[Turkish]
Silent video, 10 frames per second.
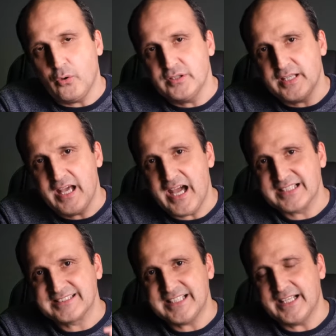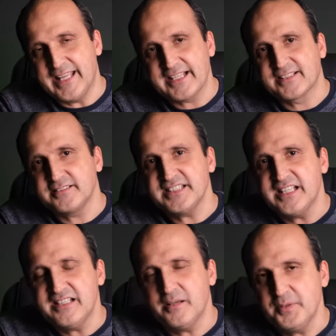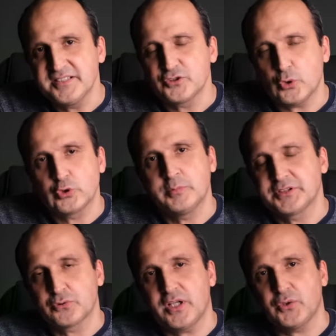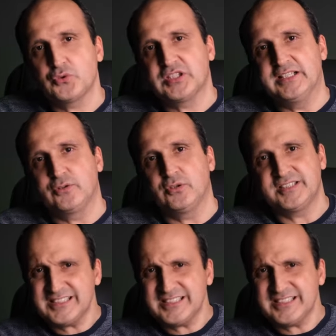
e, herz yani ekranın yenileme hızı otomatik olarak yükseltiliyor.